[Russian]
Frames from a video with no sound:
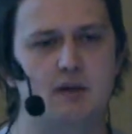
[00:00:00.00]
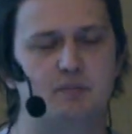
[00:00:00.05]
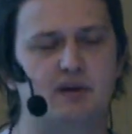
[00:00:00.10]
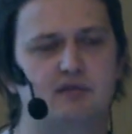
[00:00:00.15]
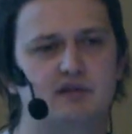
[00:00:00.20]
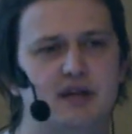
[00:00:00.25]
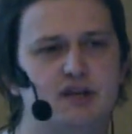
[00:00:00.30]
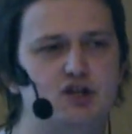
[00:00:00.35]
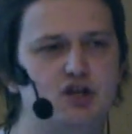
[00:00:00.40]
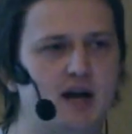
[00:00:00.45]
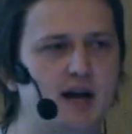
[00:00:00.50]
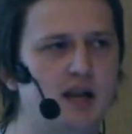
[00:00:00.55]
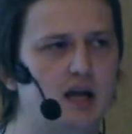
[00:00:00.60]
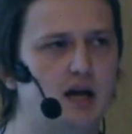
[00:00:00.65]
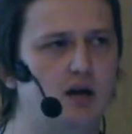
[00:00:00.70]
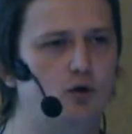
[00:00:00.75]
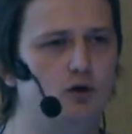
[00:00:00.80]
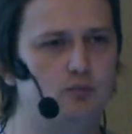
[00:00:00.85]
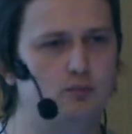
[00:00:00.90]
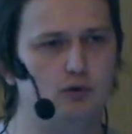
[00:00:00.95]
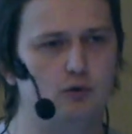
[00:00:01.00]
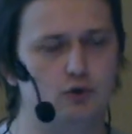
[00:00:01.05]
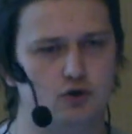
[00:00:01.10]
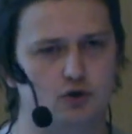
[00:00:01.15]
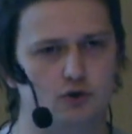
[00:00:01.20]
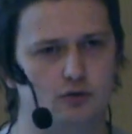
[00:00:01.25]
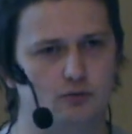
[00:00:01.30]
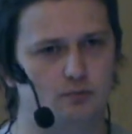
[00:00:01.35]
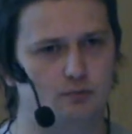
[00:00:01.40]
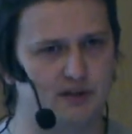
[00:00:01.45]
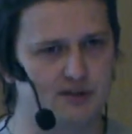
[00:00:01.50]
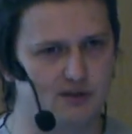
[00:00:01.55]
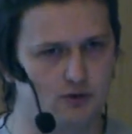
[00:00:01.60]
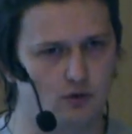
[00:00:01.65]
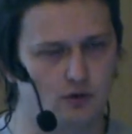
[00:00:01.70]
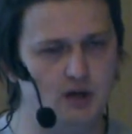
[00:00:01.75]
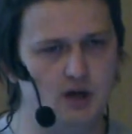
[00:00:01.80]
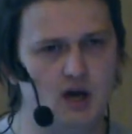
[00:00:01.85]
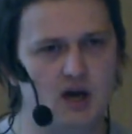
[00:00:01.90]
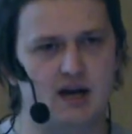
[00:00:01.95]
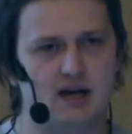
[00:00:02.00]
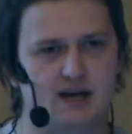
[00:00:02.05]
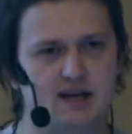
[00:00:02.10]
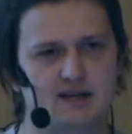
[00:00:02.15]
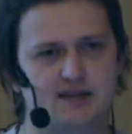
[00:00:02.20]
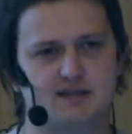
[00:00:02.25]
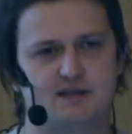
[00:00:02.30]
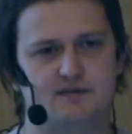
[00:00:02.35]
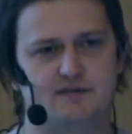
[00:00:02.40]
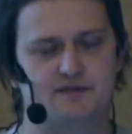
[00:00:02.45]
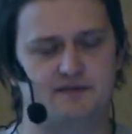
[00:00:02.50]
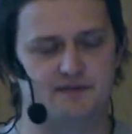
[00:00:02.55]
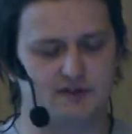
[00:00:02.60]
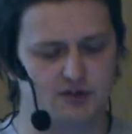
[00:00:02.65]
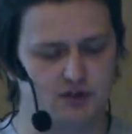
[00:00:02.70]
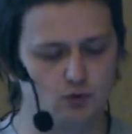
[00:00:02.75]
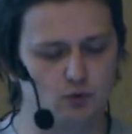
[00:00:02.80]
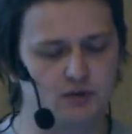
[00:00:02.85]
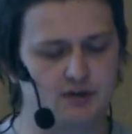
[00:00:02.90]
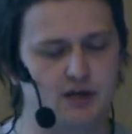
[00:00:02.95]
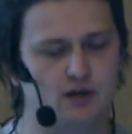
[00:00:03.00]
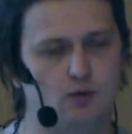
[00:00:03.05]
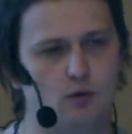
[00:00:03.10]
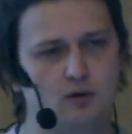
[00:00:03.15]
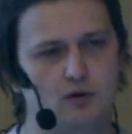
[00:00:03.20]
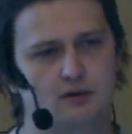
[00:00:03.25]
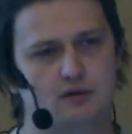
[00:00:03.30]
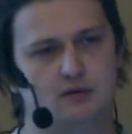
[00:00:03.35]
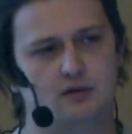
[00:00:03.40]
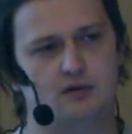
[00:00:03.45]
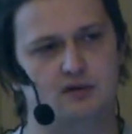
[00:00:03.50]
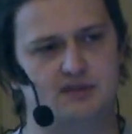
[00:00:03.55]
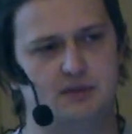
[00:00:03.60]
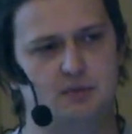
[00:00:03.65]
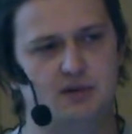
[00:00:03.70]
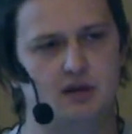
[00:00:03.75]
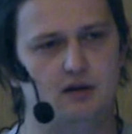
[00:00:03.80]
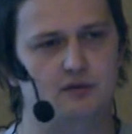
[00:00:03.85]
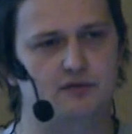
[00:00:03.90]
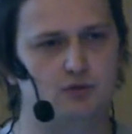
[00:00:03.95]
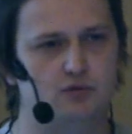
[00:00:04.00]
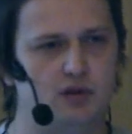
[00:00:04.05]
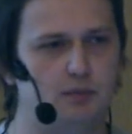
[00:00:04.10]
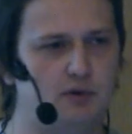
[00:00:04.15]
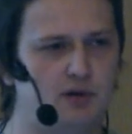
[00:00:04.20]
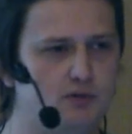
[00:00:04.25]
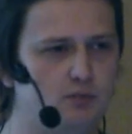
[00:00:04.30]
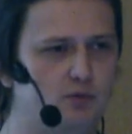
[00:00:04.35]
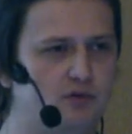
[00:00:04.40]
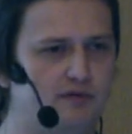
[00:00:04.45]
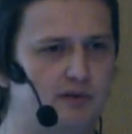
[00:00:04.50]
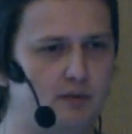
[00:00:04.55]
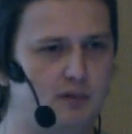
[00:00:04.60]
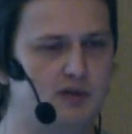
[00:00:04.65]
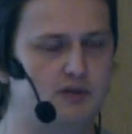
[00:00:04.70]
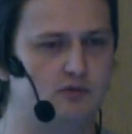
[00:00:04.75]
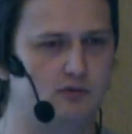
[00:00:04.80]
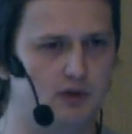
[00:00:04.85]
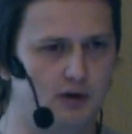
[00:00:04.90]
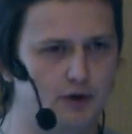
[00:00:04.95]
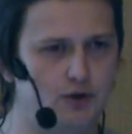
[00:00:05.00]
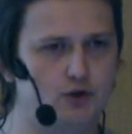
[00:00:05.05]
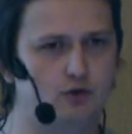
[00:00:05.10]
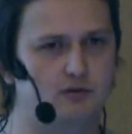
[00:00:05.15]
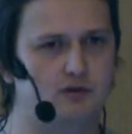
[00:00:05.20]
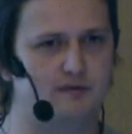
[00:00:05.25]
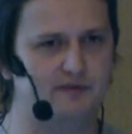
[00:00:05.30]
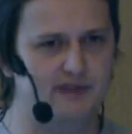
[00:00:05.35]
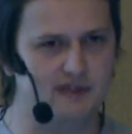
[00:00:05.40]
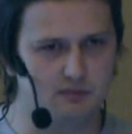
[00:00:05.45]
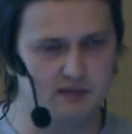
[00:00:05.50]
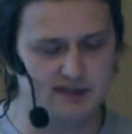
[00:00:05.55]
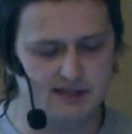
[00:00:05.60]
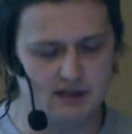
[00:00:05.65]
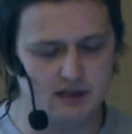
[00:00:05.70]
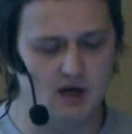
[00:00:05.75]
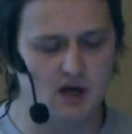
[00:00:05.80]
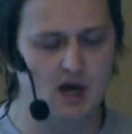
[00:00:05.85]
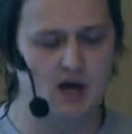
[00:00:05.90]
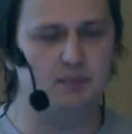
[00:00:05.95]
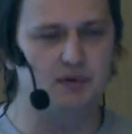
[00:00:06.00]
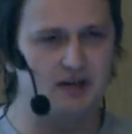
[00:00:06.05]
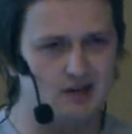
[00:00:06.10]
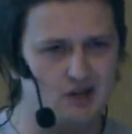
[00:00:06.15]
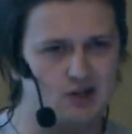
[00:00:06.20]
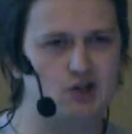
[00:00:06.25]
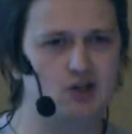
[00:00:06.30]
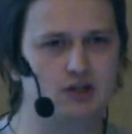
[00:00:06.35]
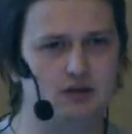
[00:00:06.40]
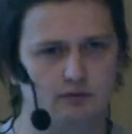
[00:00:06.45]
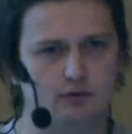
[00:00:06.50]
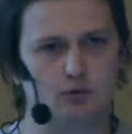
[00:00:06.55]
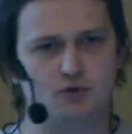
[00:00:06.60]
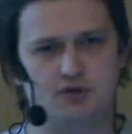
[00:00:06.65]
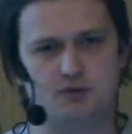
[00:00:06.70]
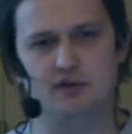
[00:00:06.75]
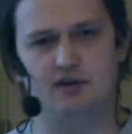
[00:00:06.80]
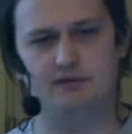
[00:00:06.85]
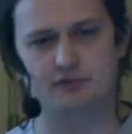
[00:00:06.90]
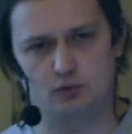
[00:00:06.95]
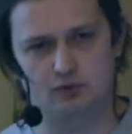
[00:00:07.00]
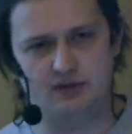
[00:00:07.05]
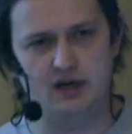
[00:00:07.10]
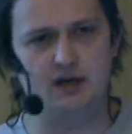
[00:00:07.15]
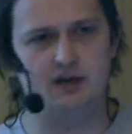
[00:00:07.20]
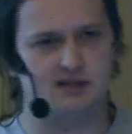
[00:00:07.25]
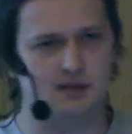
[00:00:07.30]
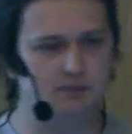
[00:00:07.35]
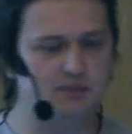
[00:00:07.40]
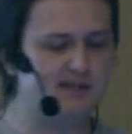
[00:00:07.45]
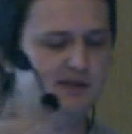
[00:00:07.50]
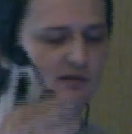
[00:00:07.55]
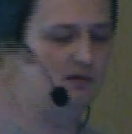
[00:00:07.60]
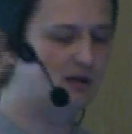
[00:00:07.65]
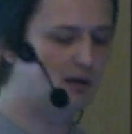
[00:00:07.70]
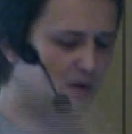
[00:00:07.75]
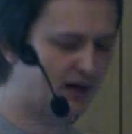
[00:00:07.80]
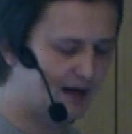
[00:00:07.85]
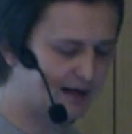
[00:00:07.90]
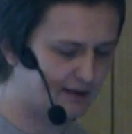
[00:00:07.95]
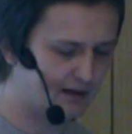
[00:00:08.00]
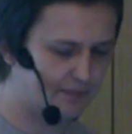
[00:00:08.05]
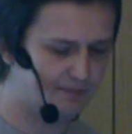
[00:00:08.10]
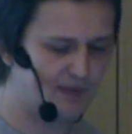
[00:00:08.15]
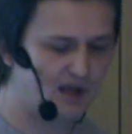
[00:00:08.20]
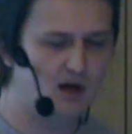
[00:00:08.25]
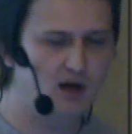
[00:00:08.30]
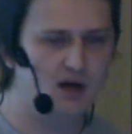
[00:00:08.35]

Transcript: Первоначально он был очень простой. Раз в сутки он э, забирал всю необходимую информацию для расчета видимости, перерасчитывал у себя внутри и записывал обратно.